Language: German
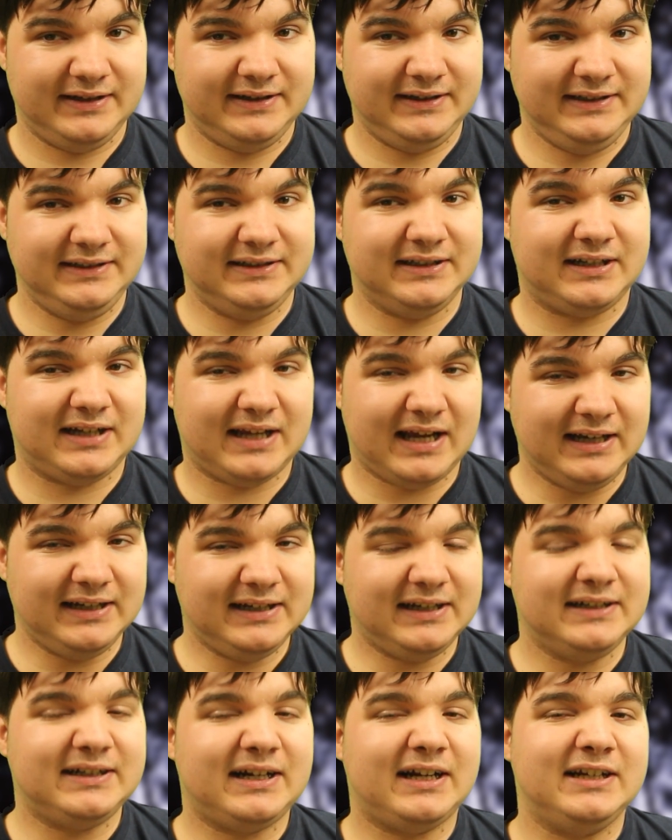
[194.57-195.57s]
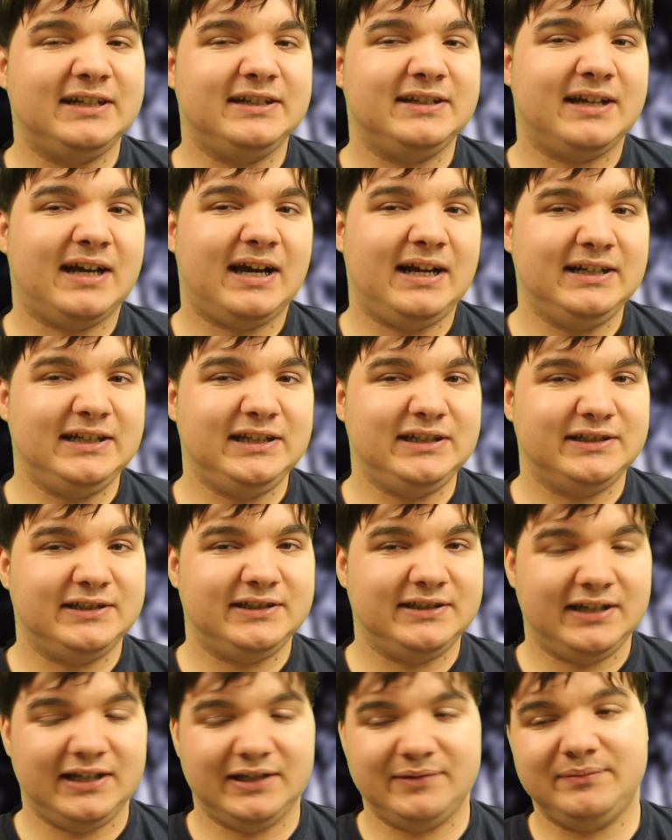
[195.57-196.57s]
dieser Krankheit halt, halt,
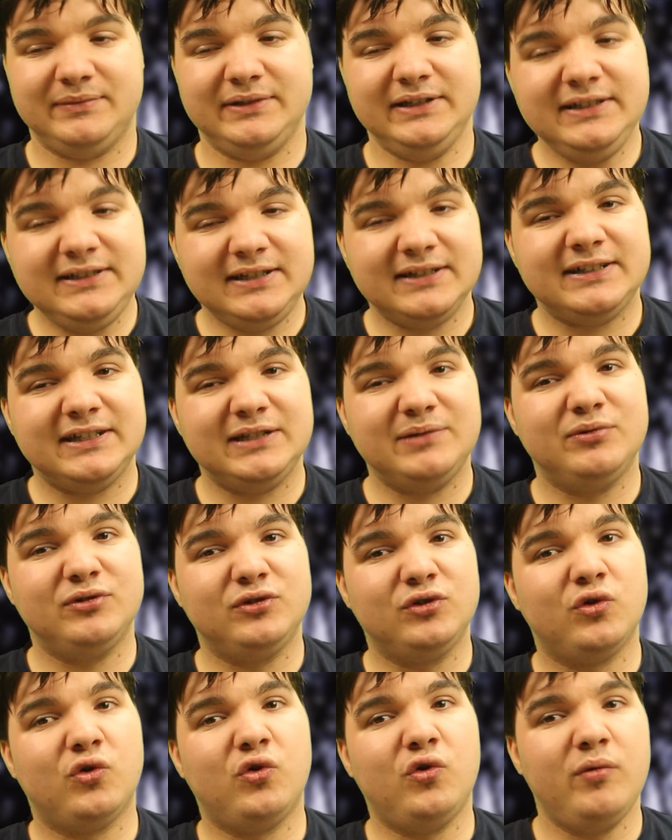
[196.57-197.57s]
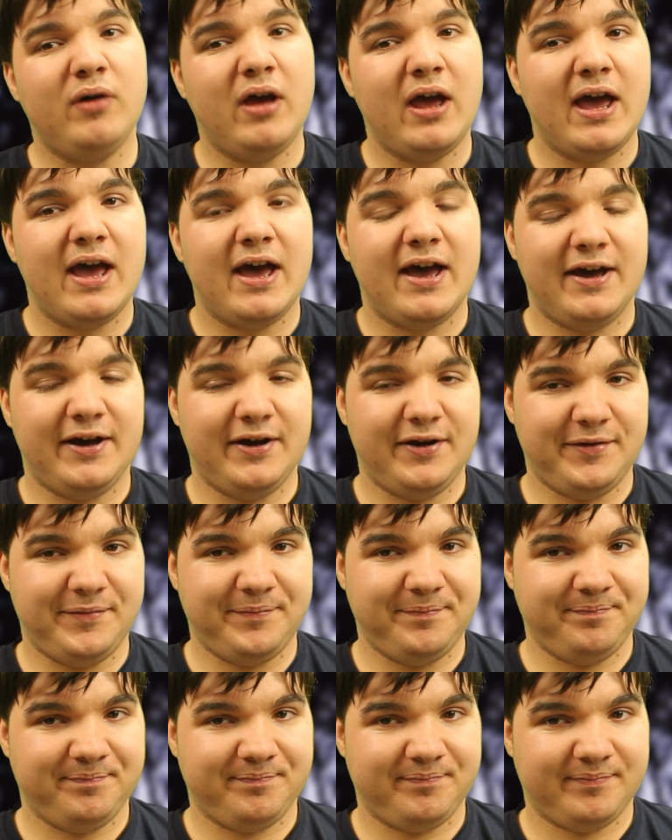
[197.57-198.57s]
ähm, ist das eben so,
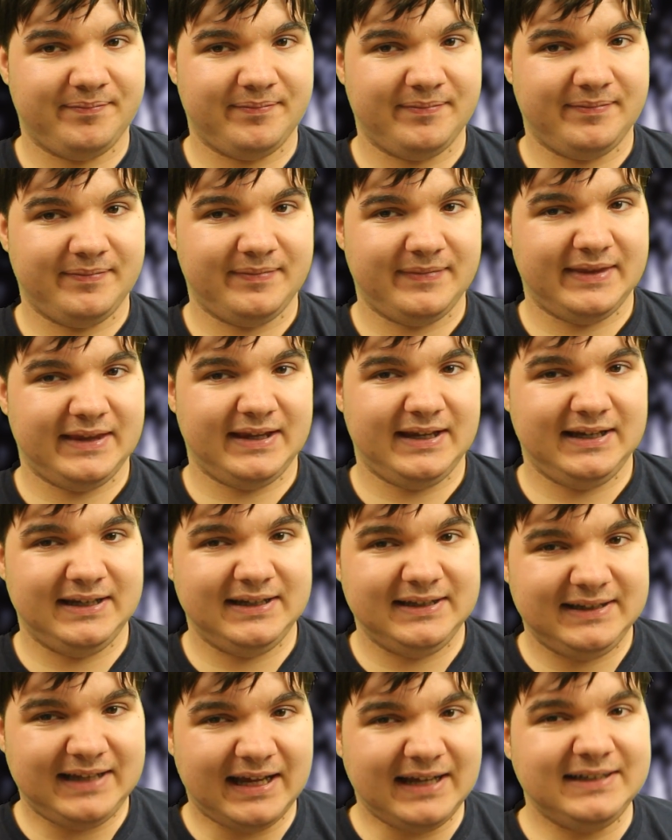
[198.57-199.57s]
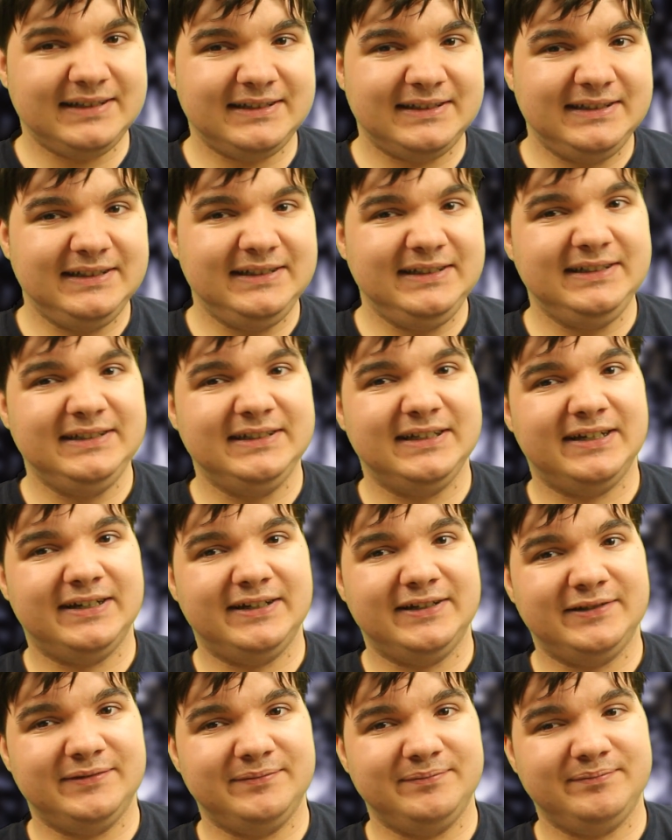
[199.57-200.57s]
ähm, dass, die,
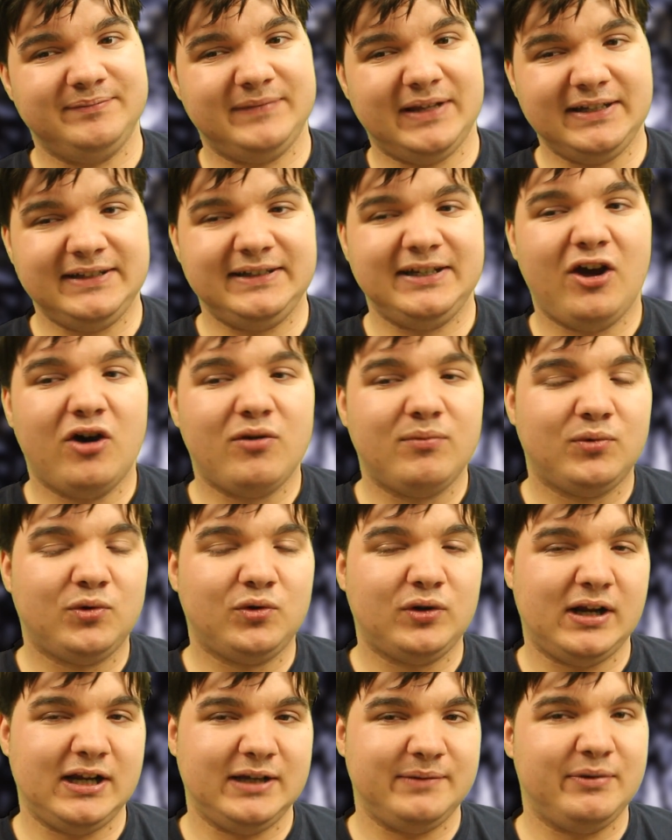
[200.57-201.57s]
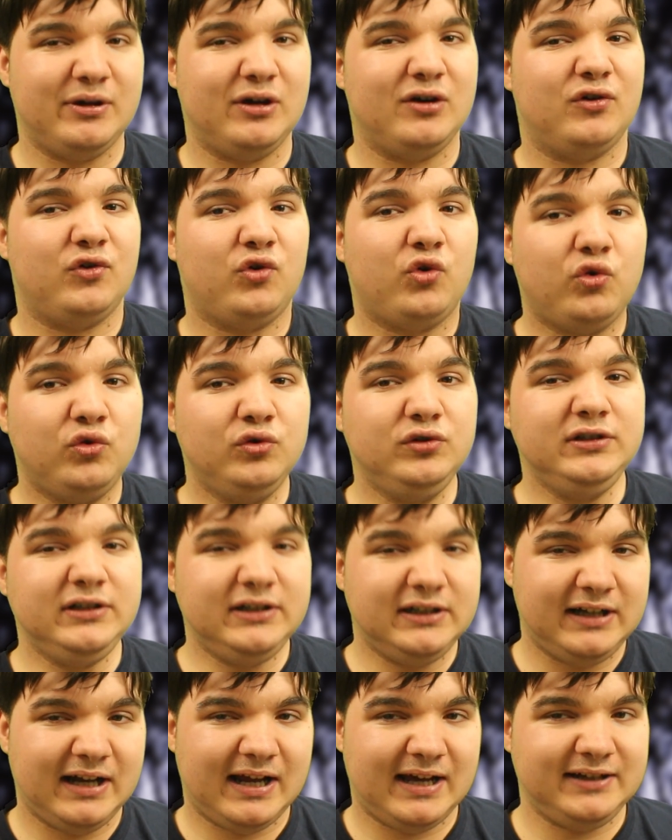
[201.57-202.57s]
ähm, dass der Hormon halt
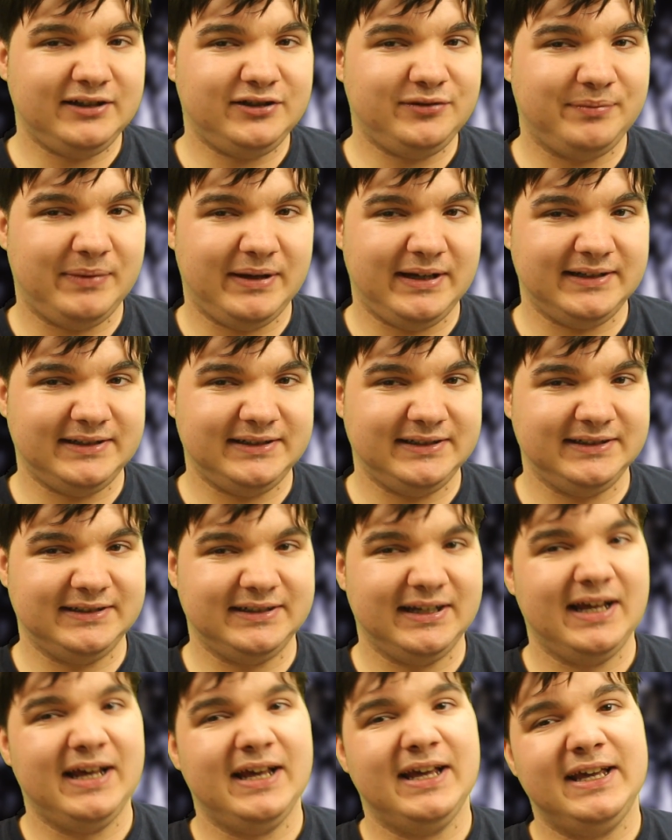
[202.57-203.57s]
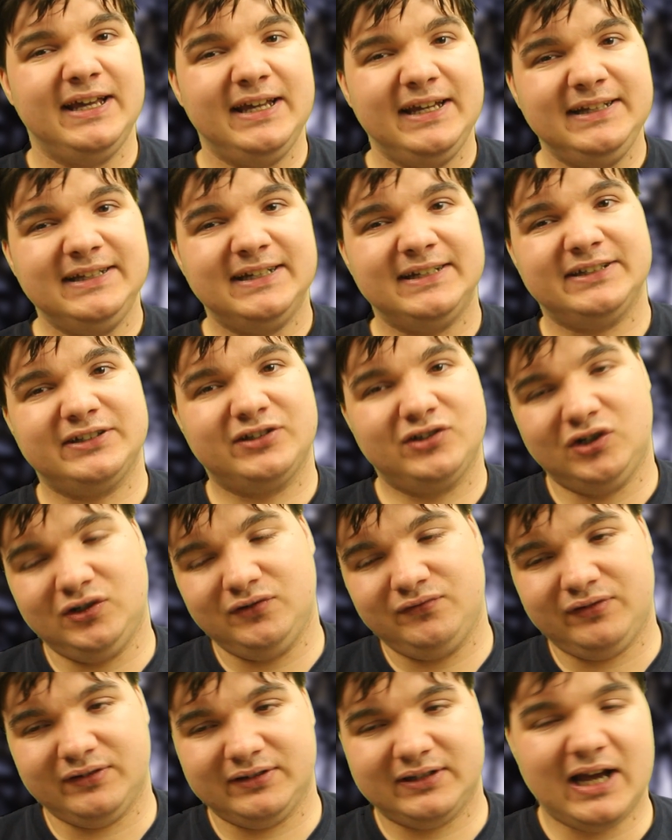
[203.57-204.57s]
ungleichmäßig in das
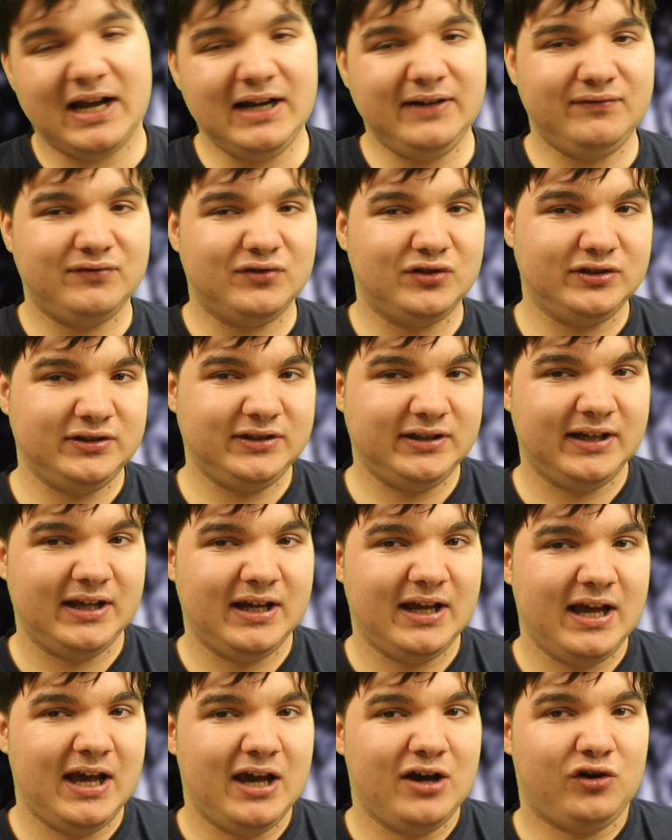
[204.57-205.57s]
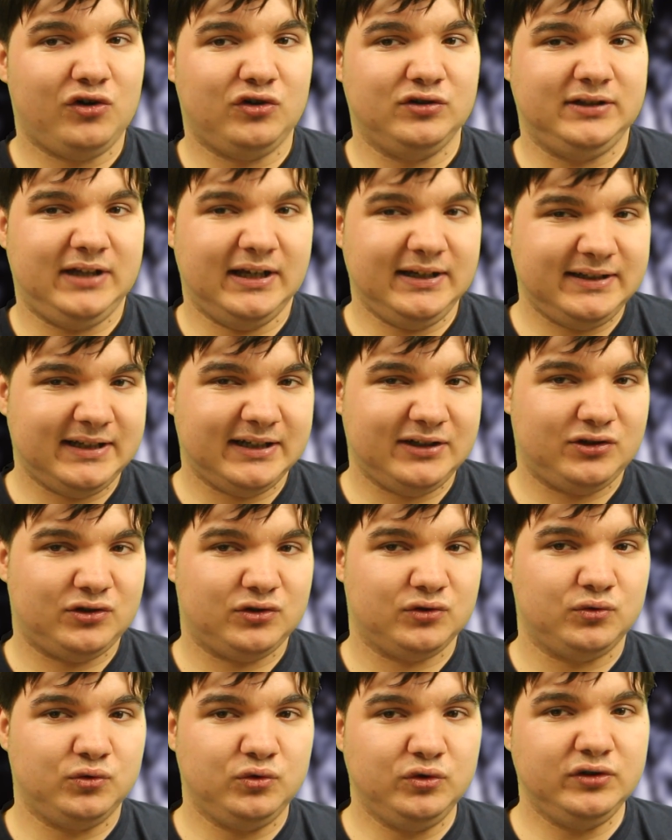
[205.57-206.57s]
Gehirn verteilt wird. Und das hat
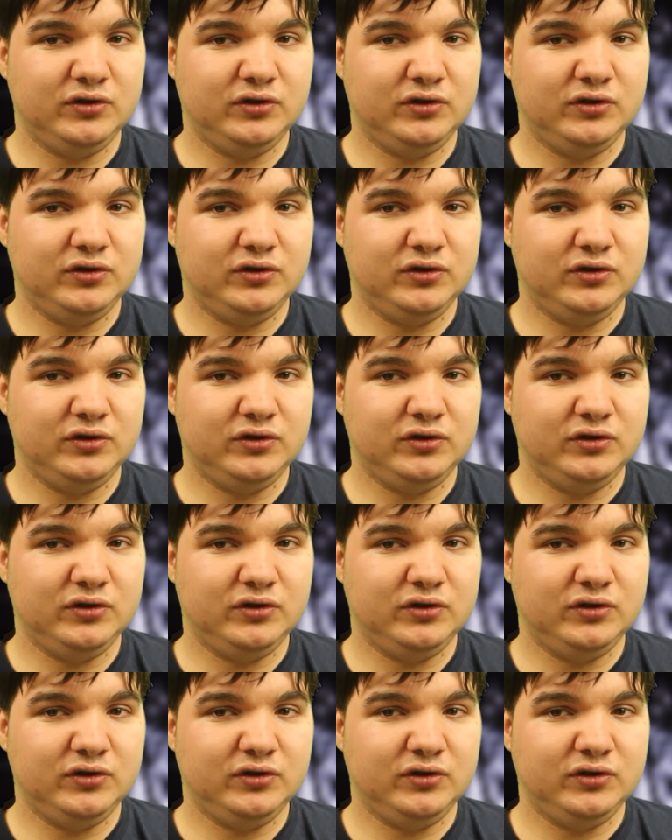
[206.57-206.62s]
zur